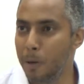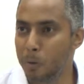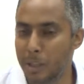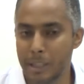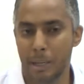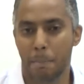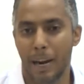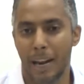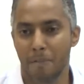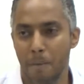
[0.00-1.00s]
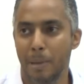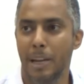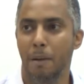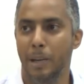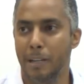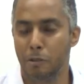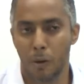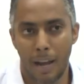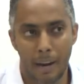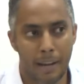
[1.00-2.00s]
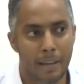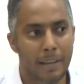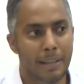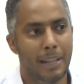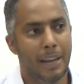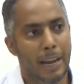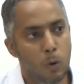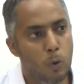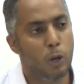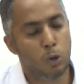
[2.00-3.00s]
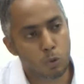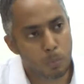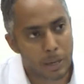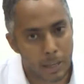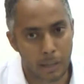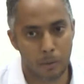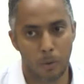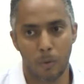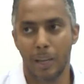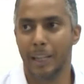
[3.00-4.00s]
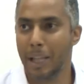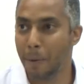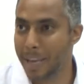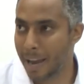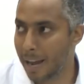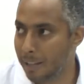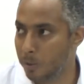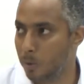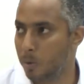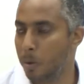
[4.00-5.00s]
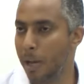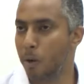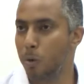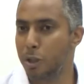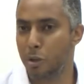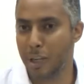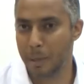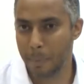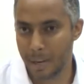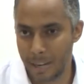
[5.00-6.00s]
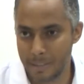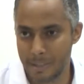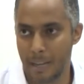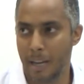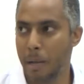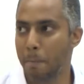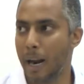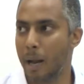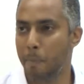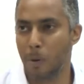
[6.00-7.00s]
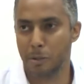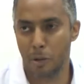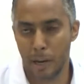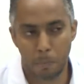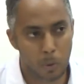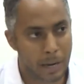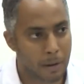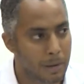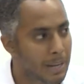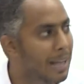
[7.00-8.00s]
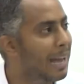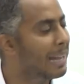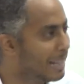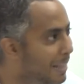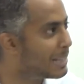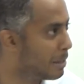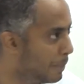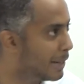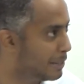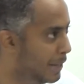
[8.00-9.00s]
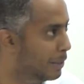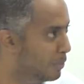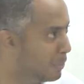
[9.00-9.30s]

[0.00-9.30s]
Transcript: noticia para las familias venezolanas de que el único suministro que estaba llegando en condiciones de emergencia para las poblaciones en vulnerabilidad está desapareciendo.